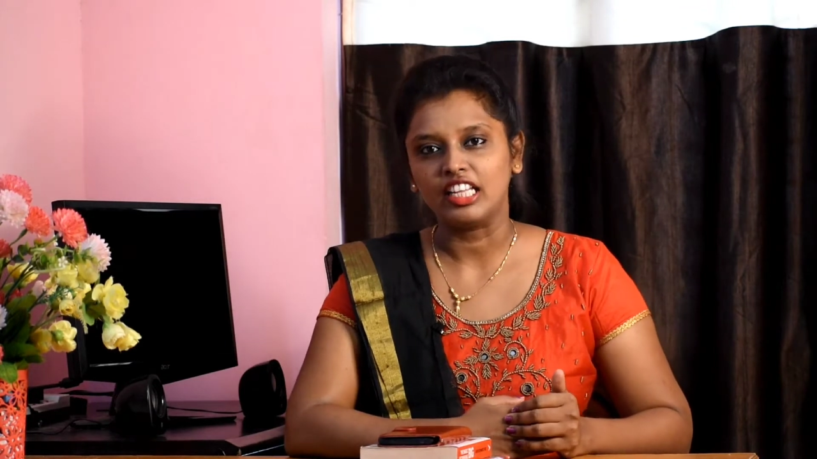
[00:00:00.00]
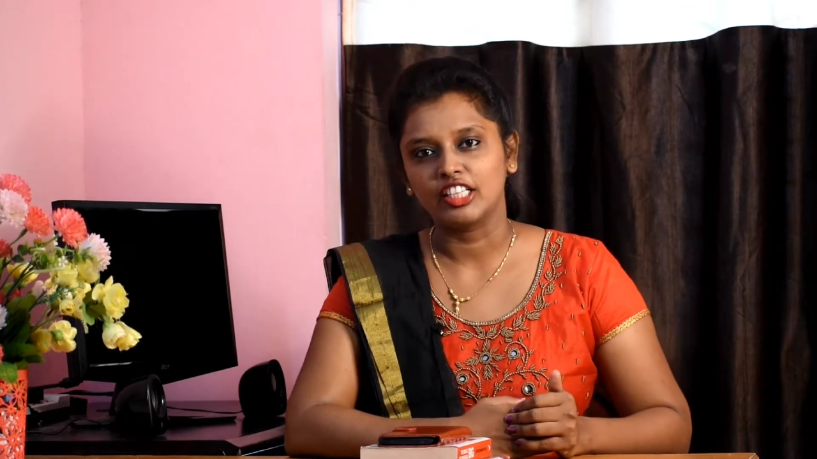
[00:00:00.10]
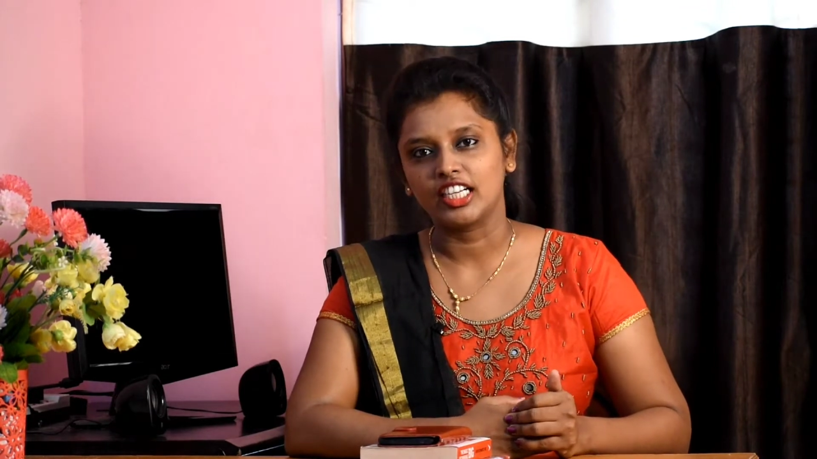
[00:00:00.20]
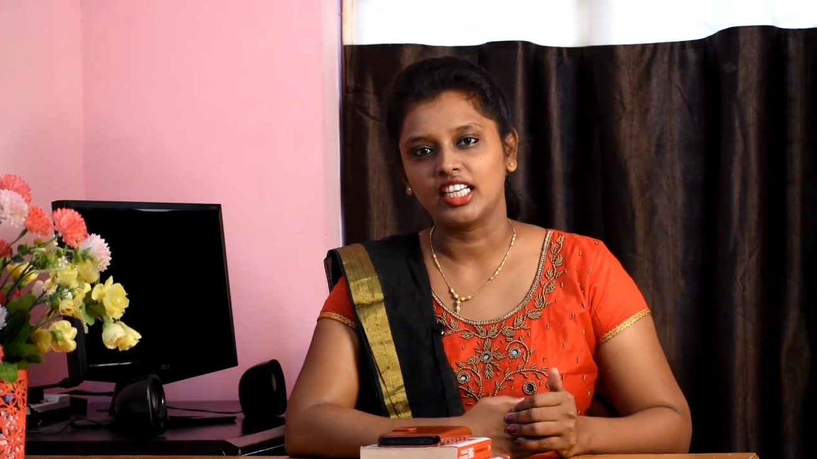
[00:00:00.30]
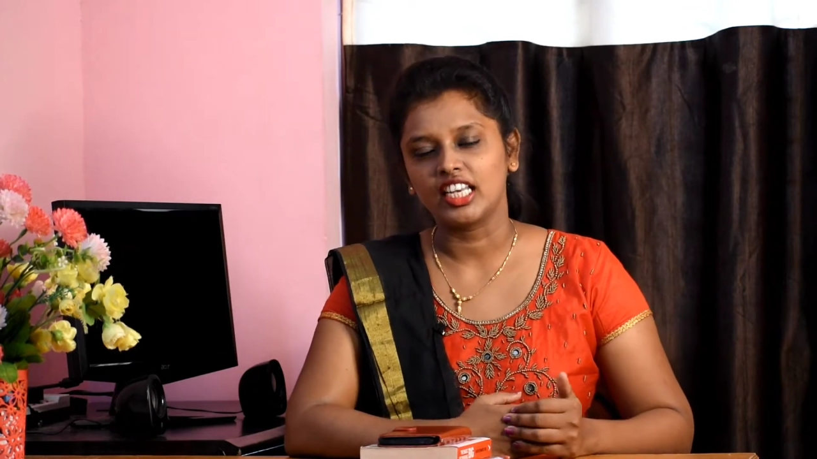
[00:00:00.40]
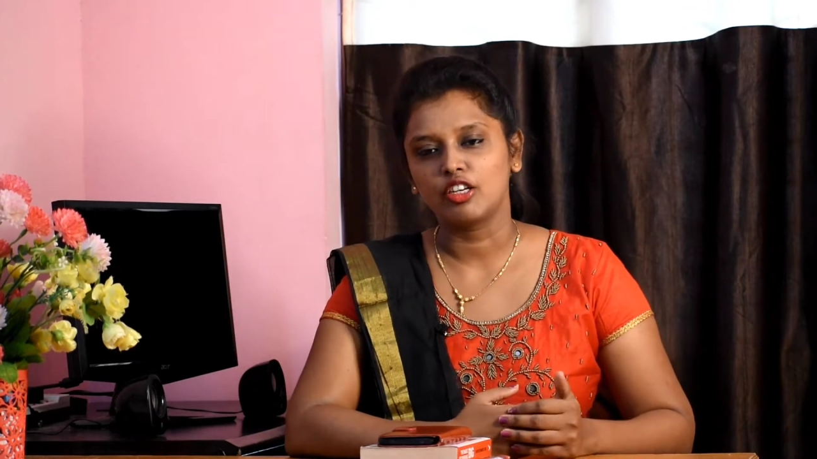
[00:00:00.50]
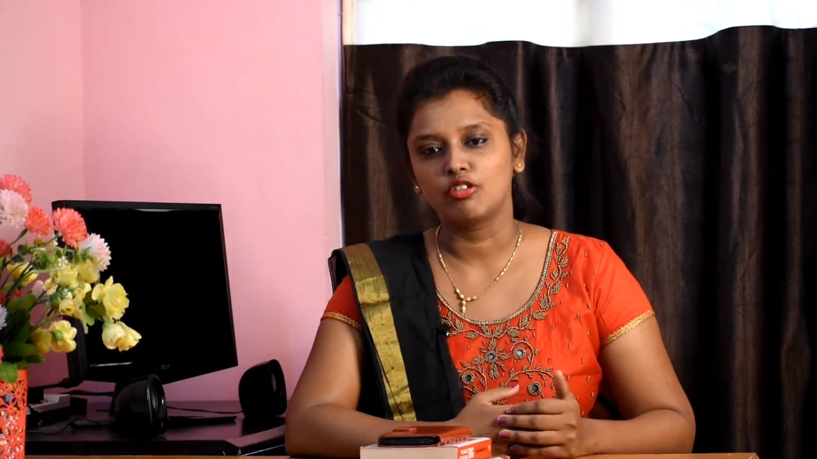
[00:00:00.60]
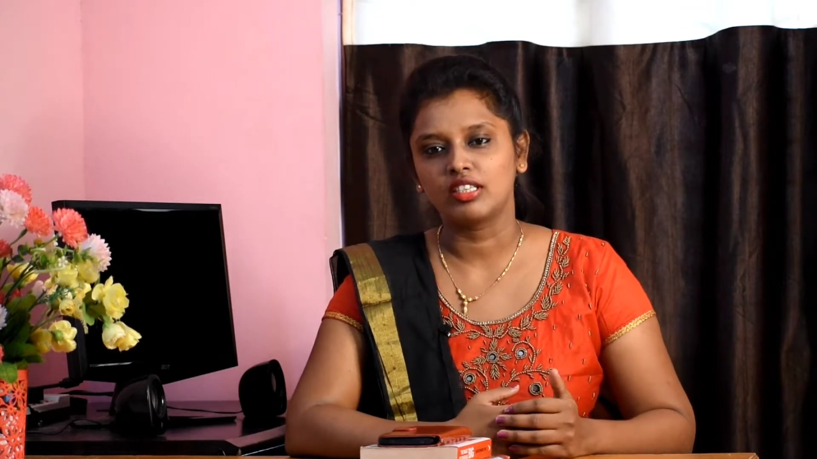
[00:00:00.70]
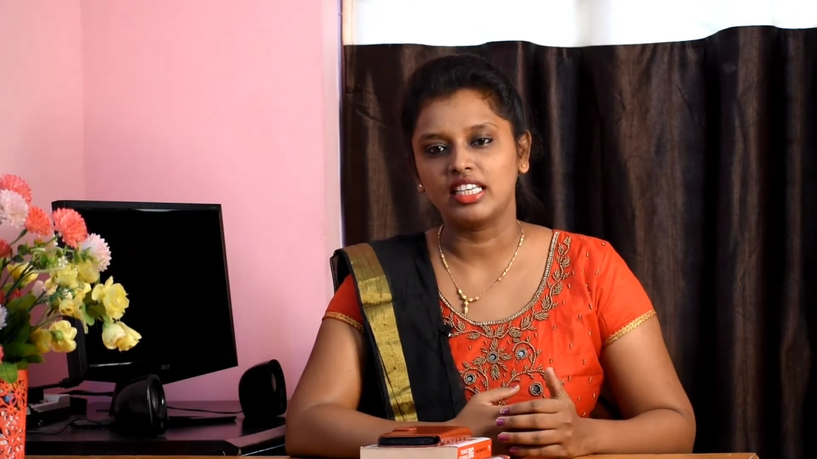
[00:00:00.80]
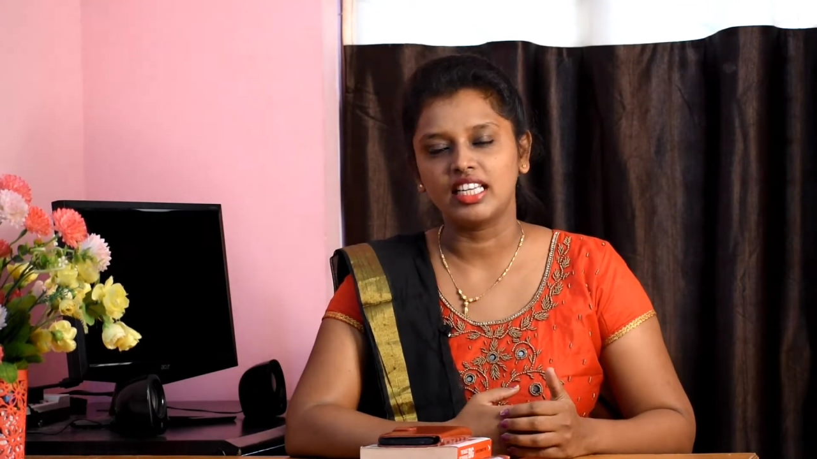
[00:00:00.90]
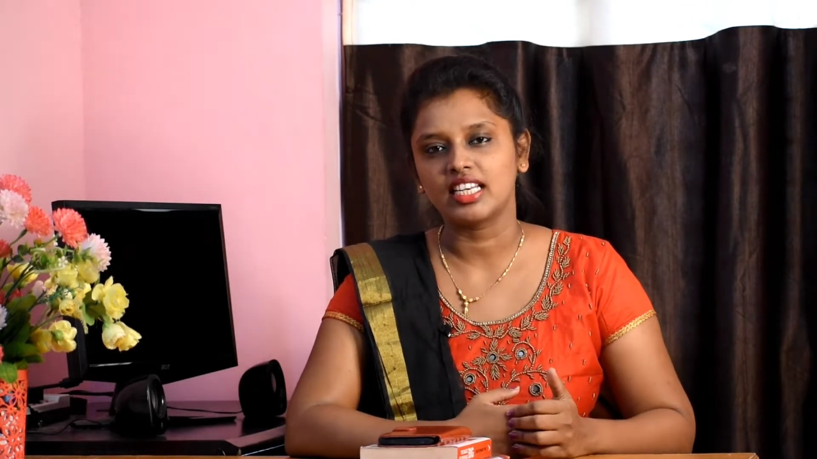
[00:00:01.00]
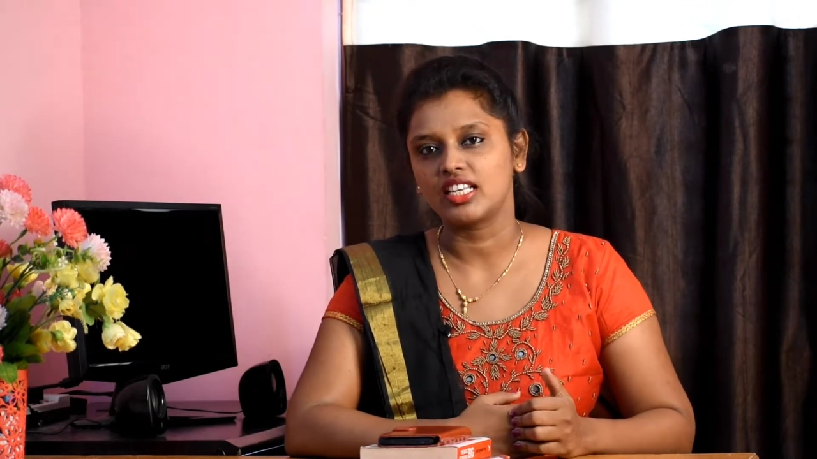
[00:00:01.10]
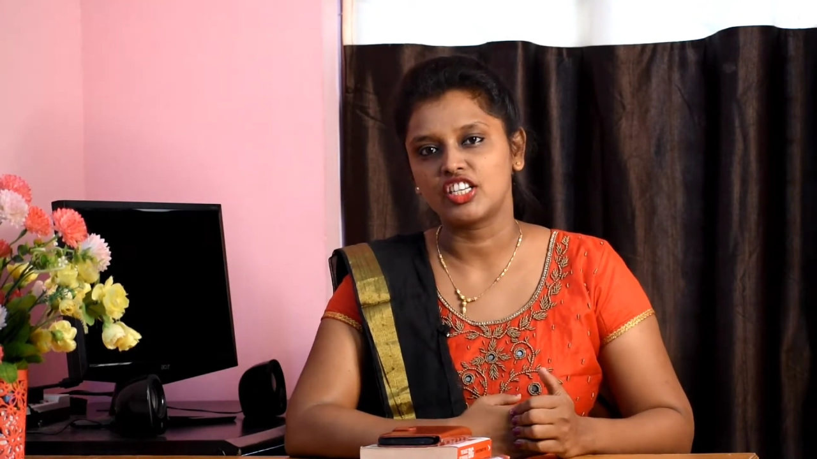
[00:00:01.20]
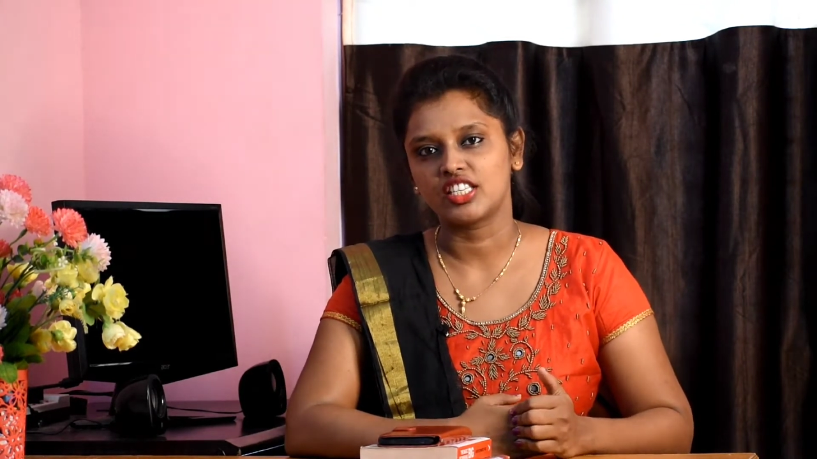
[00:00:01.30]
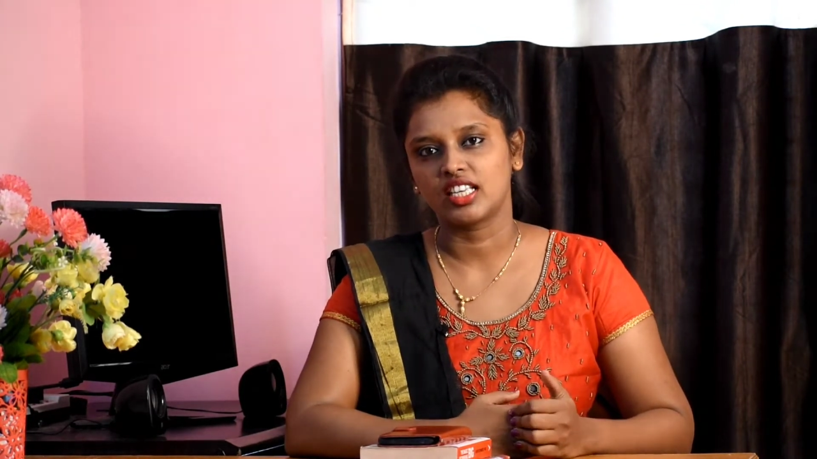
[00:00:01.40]
ఎందుకంటే నేను క్లినిక్
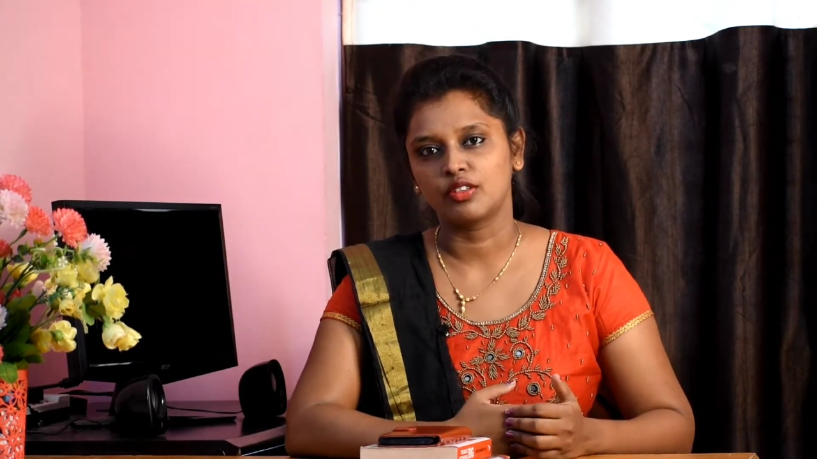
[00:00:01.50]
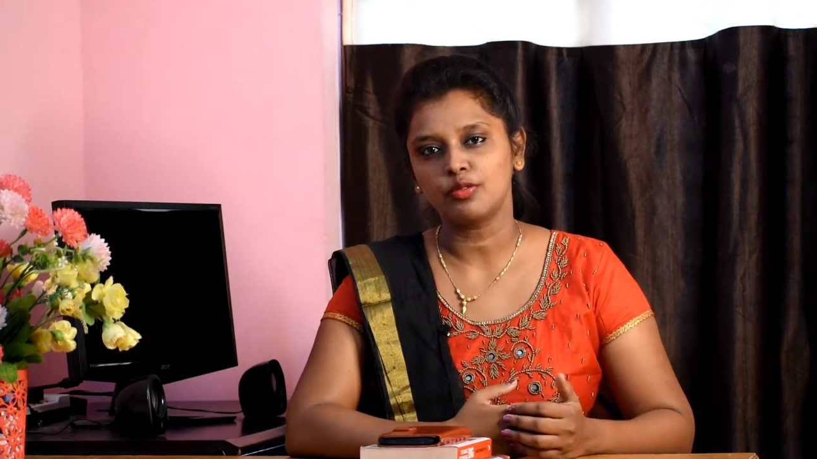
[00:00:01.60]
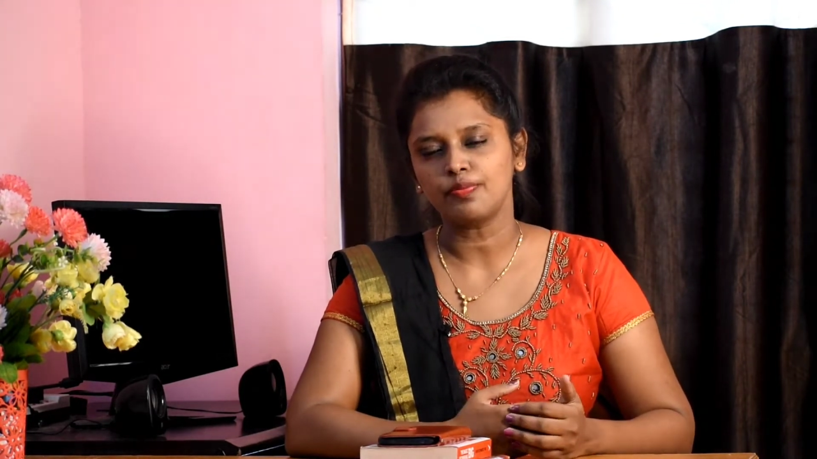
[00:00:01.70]
రన్ చేశాను